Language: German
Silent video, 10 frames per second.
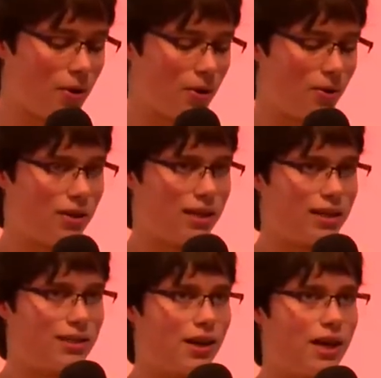Und
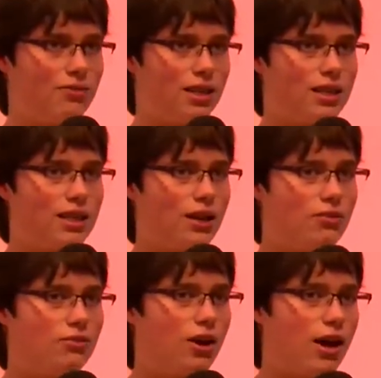das werden
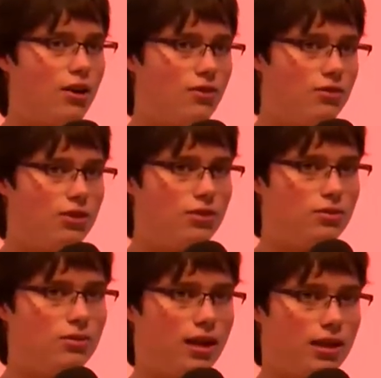Wetterdaten für alle öffentlich
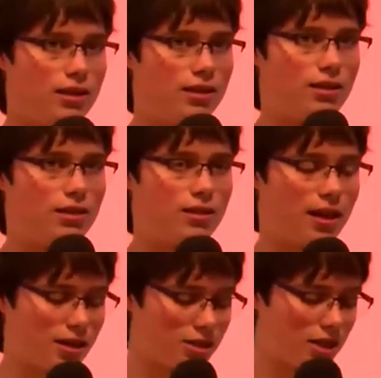zugänglich
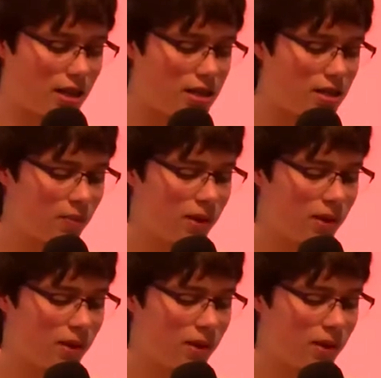dargestellt.